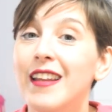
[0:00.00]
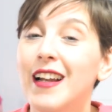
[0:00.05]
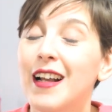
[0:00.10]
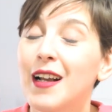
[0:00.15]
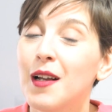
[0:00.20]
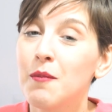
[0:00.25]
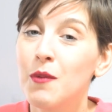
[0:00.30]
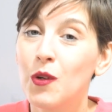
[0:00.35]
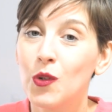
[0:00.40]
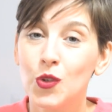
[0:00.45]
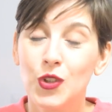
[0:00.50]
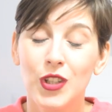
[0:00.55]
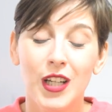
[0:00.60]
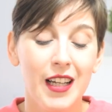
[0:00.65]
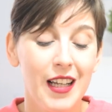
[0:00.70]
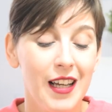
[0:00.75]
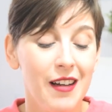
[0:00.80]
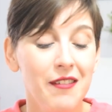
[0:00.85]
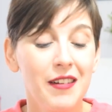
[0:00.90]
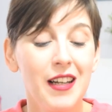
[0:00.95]
de la que me
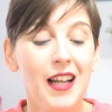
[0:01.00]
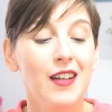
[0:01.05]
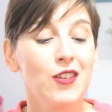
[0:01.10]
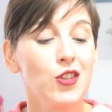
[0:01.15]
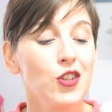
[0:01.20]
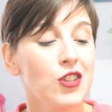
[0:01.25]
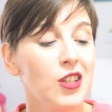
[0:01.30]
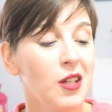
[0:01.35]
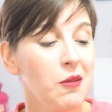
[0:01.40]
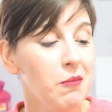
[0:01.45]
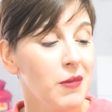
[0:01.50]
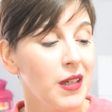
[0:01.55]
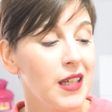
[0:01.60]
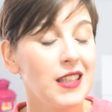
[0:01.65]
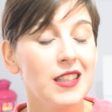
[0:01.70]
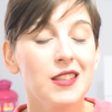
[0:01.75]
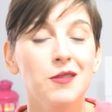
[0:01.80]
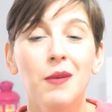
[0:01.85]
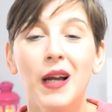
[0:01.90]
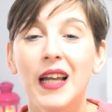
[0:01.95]
gustaría hablaros también
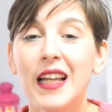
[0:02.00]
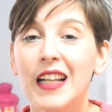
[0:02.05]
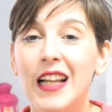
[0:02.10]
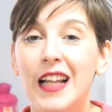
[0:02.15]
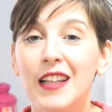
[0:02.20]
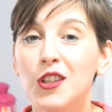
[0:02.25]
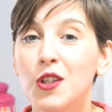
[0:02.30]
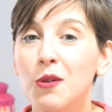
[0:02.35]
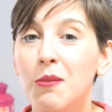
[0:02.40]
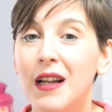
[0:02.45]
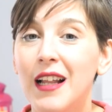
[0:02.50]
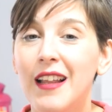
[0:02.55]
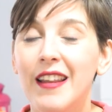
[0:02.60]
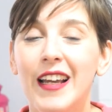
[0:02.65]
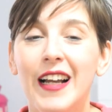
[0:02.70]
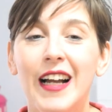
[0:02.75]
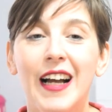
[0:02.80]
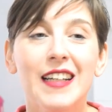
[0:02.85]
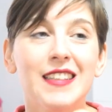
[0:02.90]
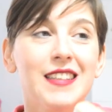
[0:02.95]
es Bailando para
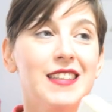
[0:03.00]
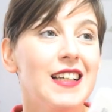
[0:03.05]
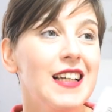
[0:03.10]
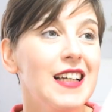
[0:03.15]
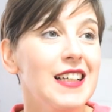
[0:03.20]
de Gas.